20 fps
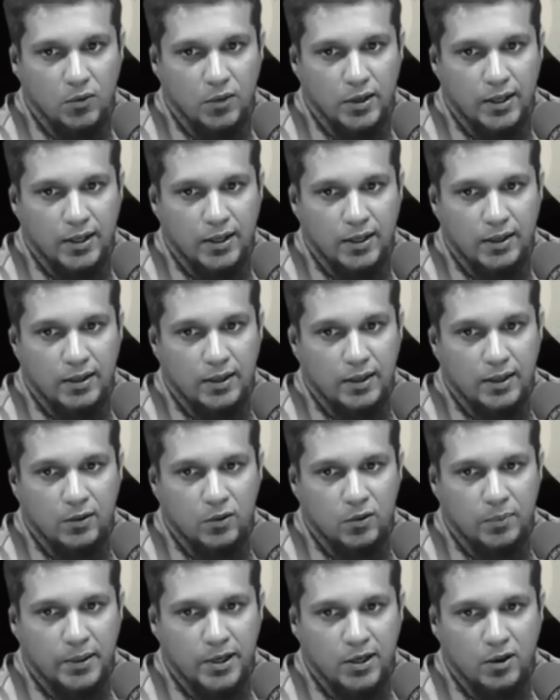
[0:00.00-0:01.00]
उन्होंने कहा
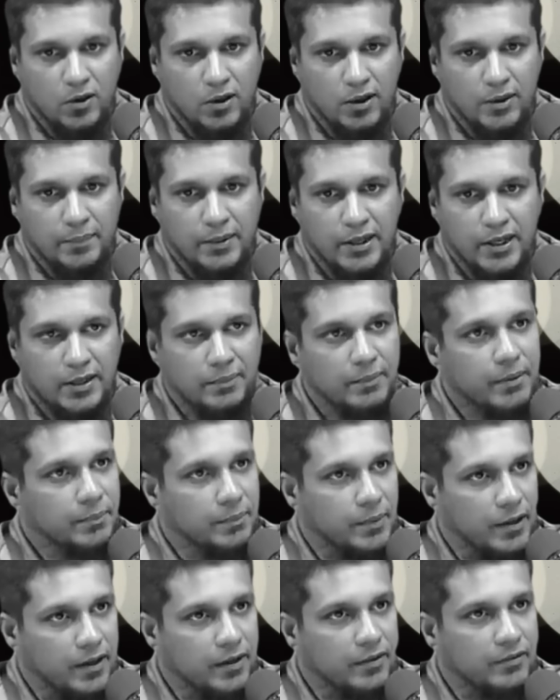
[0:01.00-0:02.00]
ओ माई लॉर्ड मेक मी
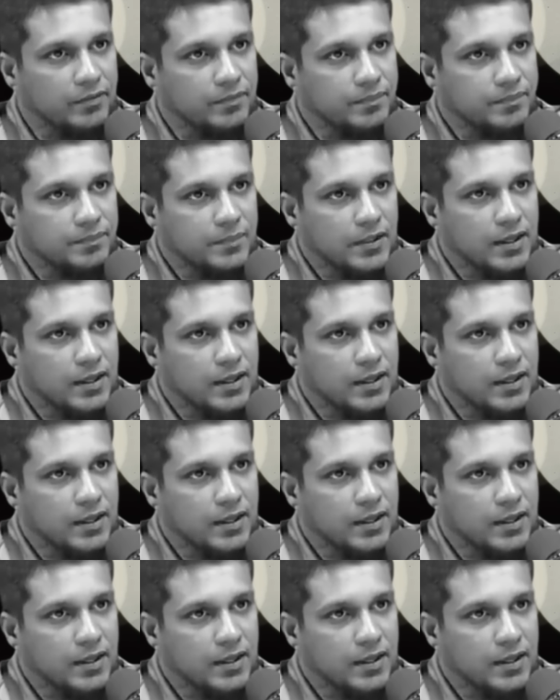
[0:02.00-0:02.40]
ब्रेव